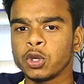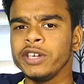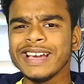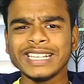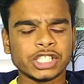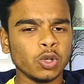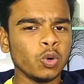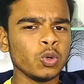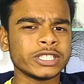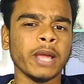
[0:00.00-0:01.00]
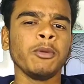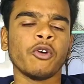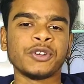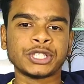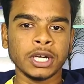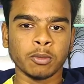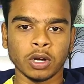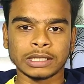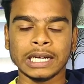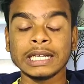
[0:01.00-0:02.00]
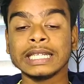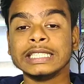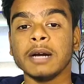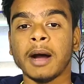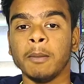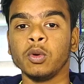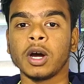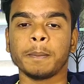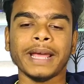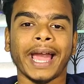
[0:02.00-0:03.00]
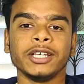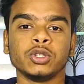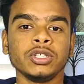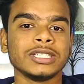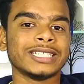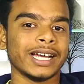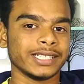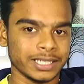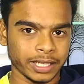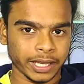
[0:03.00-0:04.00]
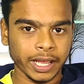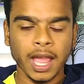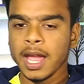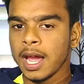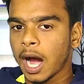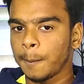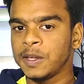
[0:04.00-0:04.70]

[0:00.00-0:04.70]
क्योंकि यार जियो उस टाइम भी ऑफिशियल बोला था कि जब हम लोग अपने आई के चार्जेस दे रहे हैं